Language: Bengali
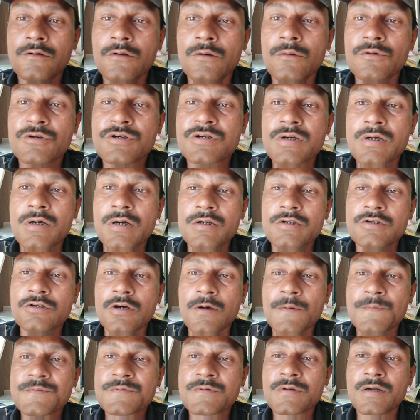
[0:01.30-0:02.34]
নমস্কার
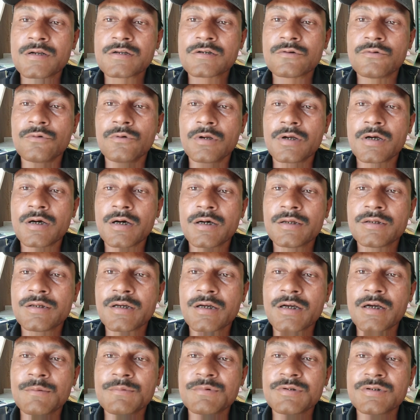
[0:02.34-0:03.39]
জব সার্চ কলকাতা
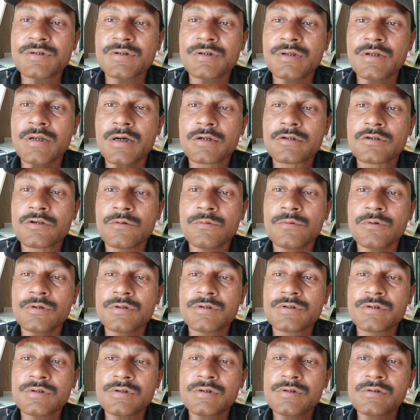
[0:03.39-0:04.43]
থেকে আমি সিদ্ধার্থ
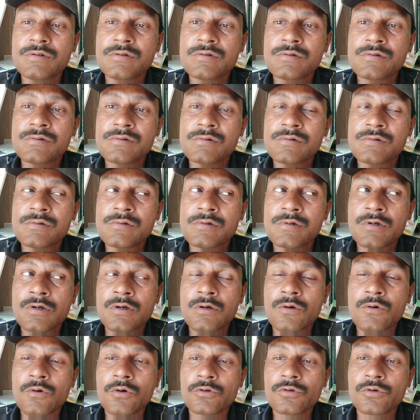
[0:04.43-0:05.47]
বলছি
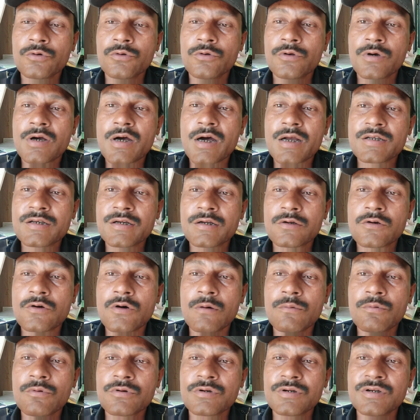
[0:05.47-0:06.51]
কতগুলো কাজের
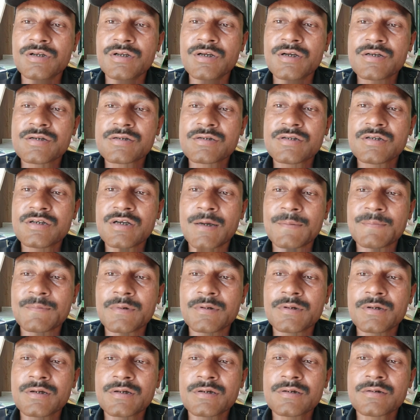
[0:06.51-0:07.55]
খবর নিয়ে এসেছি
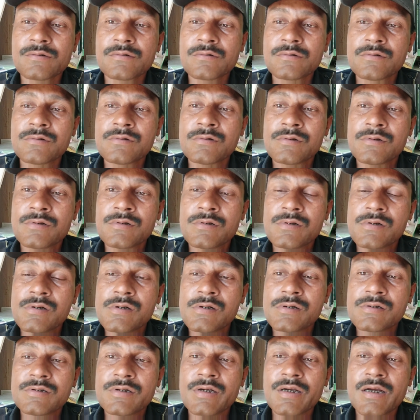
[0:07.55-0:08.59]
আপনাদের
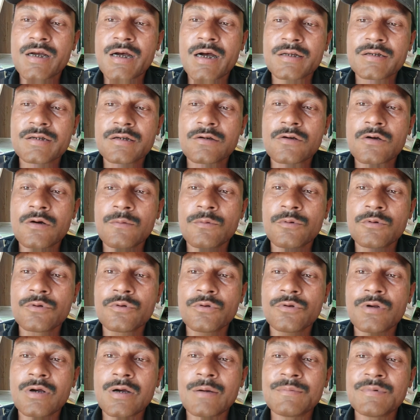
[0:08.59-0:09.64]
সেই কাজের
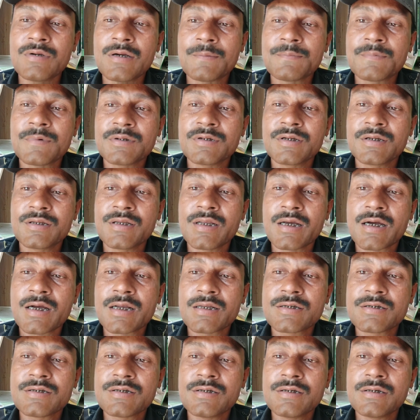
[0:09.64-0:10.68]
খবরগুলো আমি আপনাদের
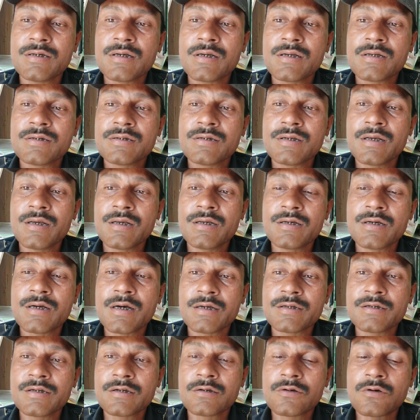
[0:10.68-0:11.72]
দেখাচ্ছি যে এই
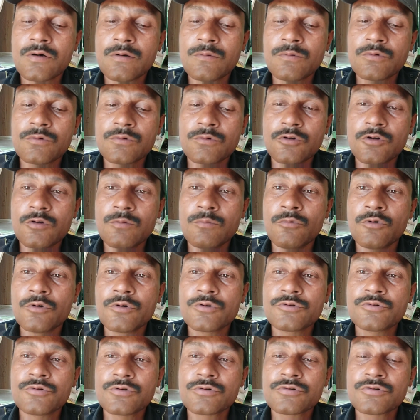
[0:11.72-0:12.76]
কাজের খবরগুলো
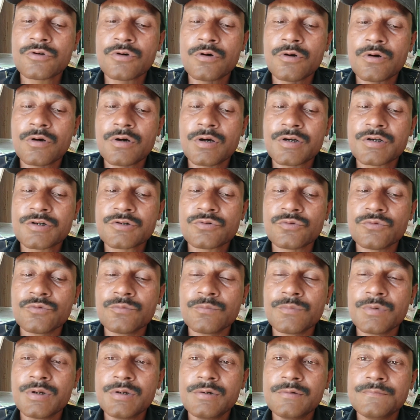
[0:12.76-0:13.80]
মনোযোগ সহকারে
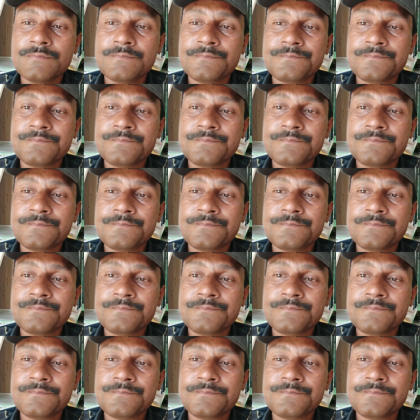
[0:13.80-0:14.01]
শুনবেন